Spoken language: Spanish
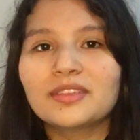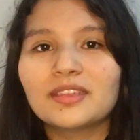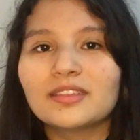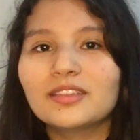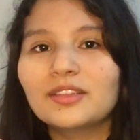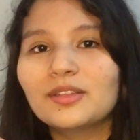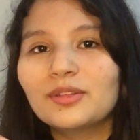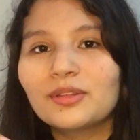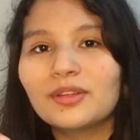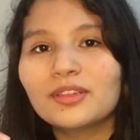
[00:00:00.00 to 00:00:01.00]
estás
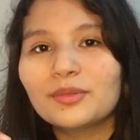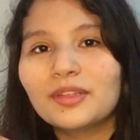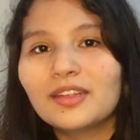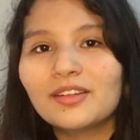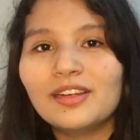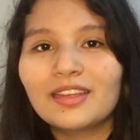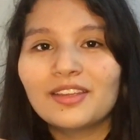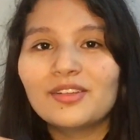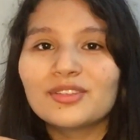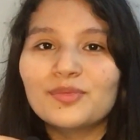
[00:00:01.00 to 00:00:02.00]
toda tu vida en el
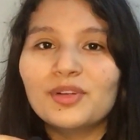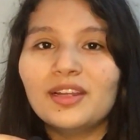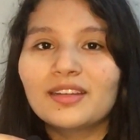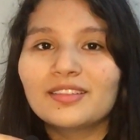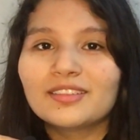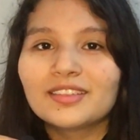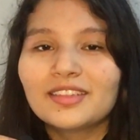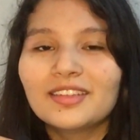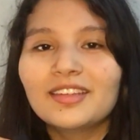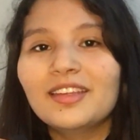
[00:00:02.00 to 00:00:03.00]
colegio y los simulacros
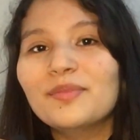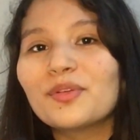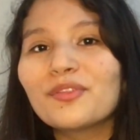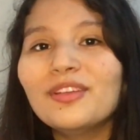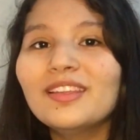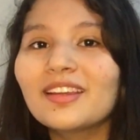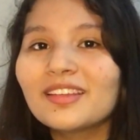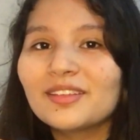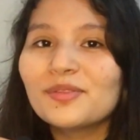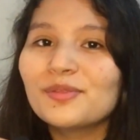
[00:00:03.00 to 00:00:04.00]
y por fin llega
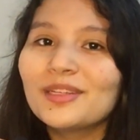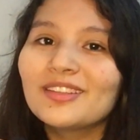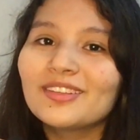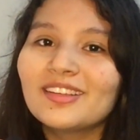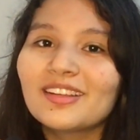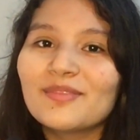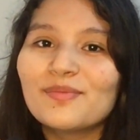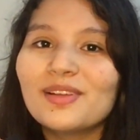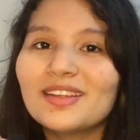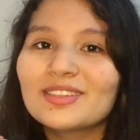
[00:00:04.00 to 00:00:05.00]
ese momento en el que
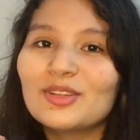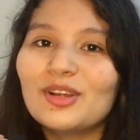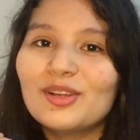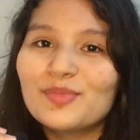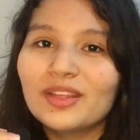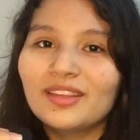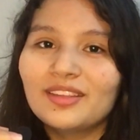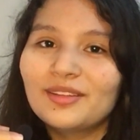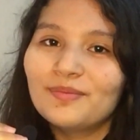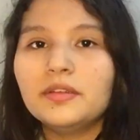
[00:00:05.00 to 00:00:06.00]
empleas todo lo
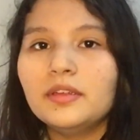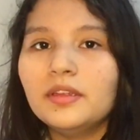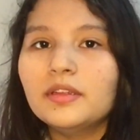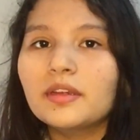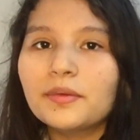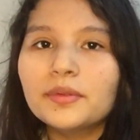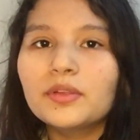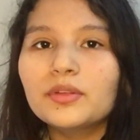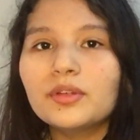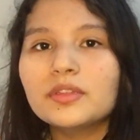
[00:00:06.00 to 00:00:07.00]
aprendido. Y ya
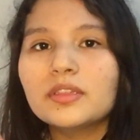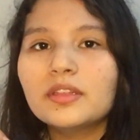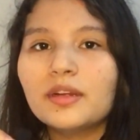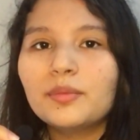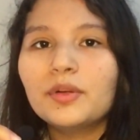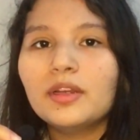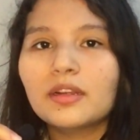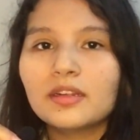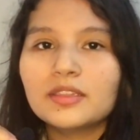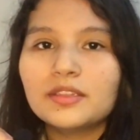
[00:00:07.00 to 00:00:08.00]
cuando todos entramos,
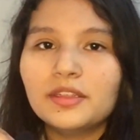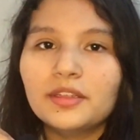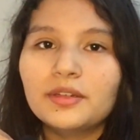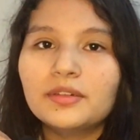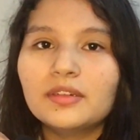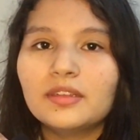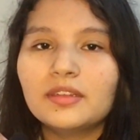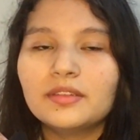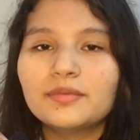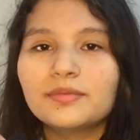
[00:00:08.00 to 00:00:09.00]
la clase siguió,
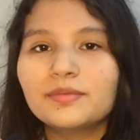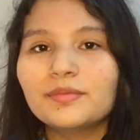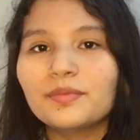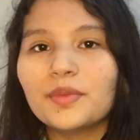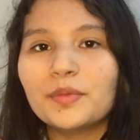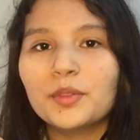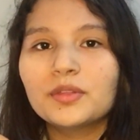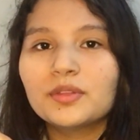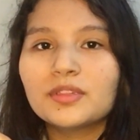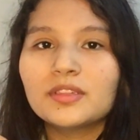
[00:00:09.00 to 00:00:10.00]
eh, mi
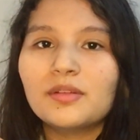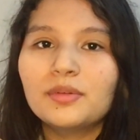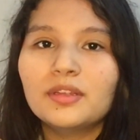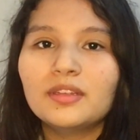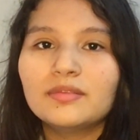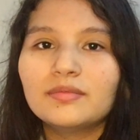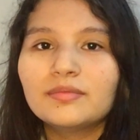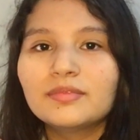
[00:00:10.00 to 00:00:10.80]
amigo no se salvó de,